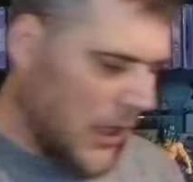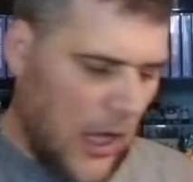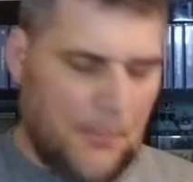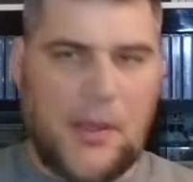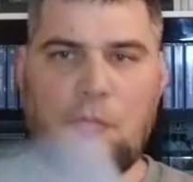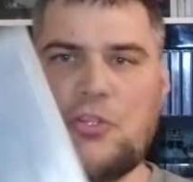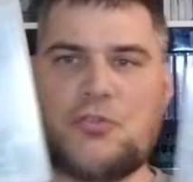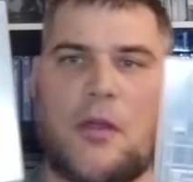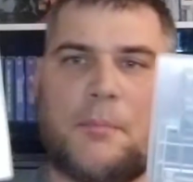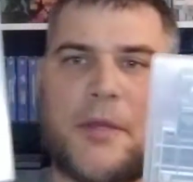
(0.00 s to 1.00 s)
Après, oui,
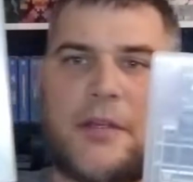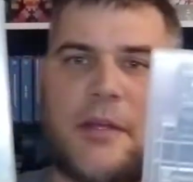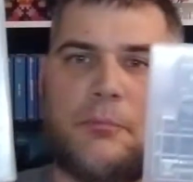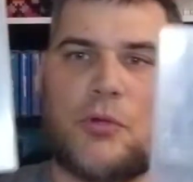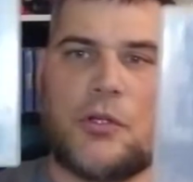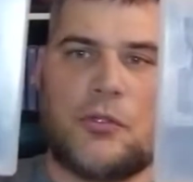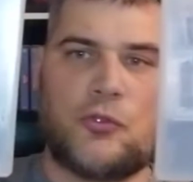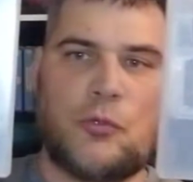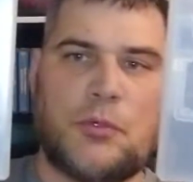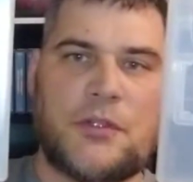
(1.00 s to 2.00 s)
je lui avais pris des
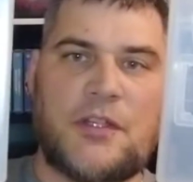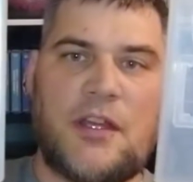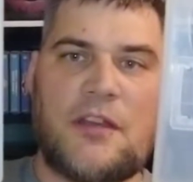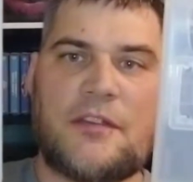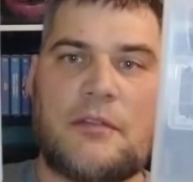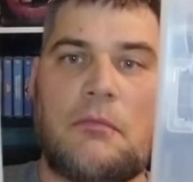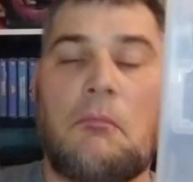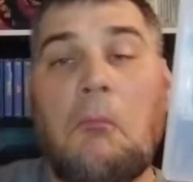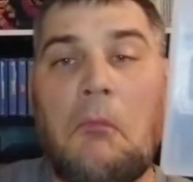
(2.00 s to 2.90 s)
deux boîtes DS.